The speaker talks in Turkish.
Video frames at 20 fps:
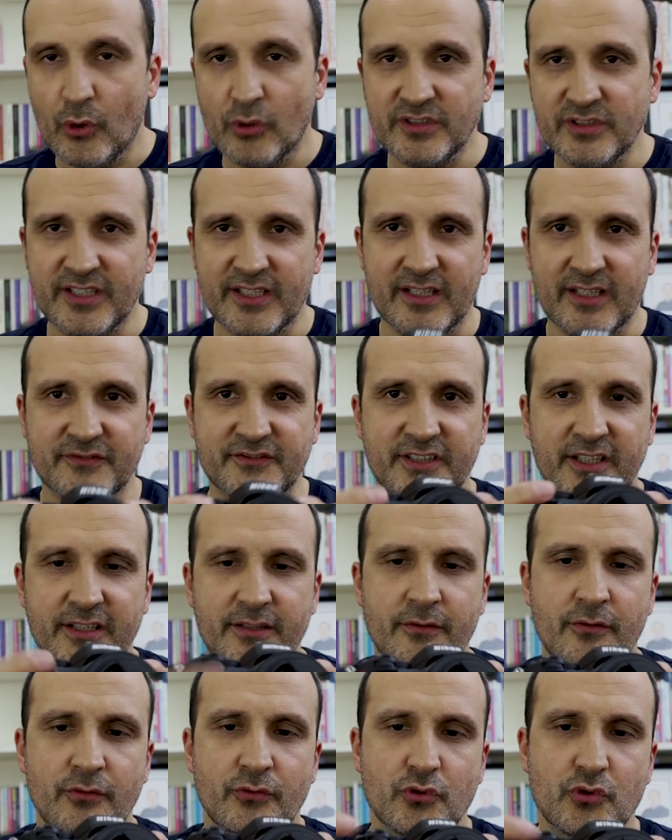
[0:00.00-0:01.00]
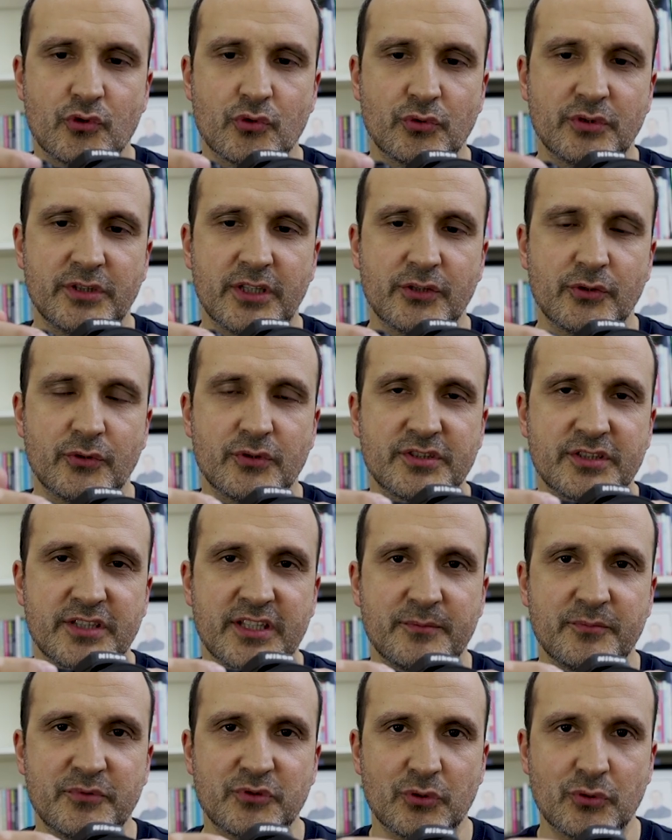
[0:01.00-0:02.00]
ön tarafta. Şuradan
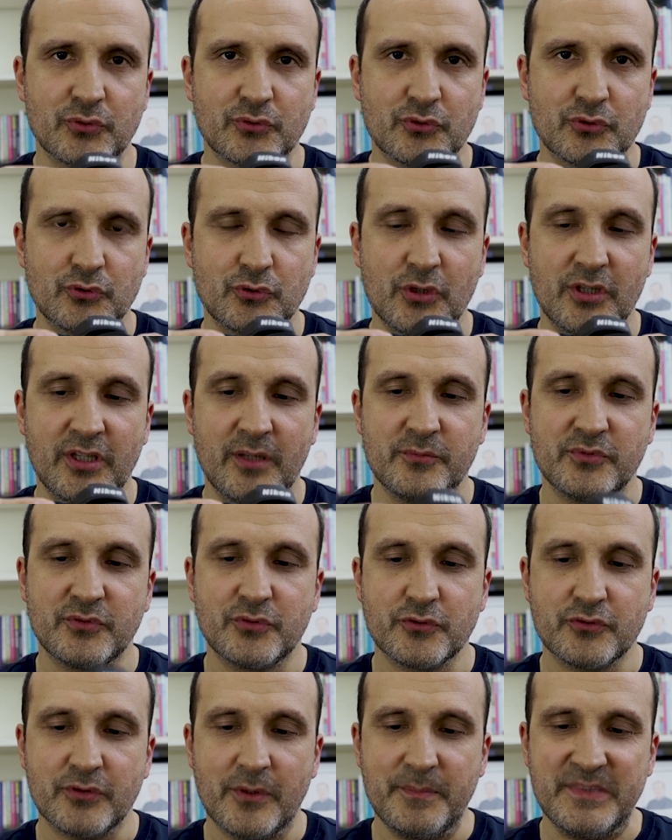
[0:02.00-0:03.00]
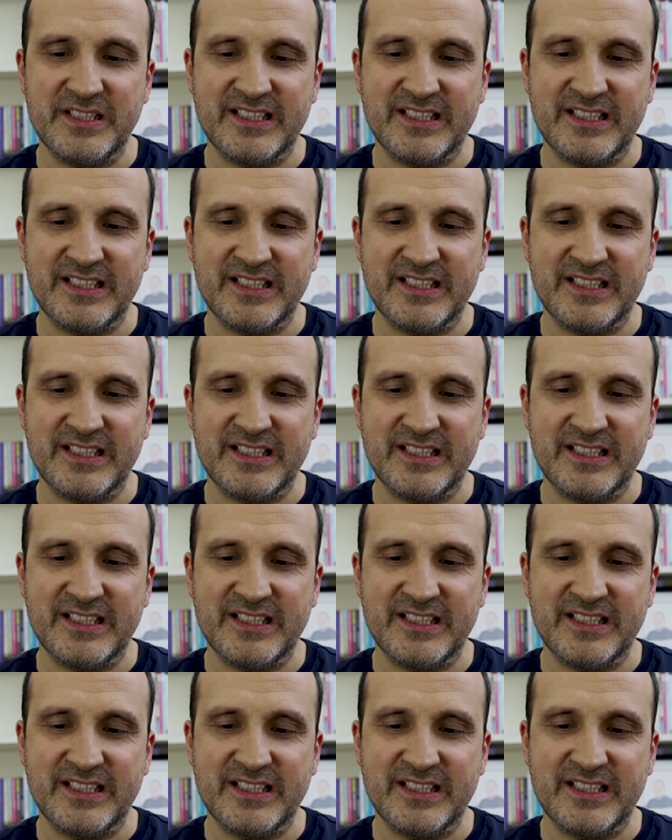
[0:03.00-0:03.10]
göstereyim. Sonsuz dönen bir tuş var.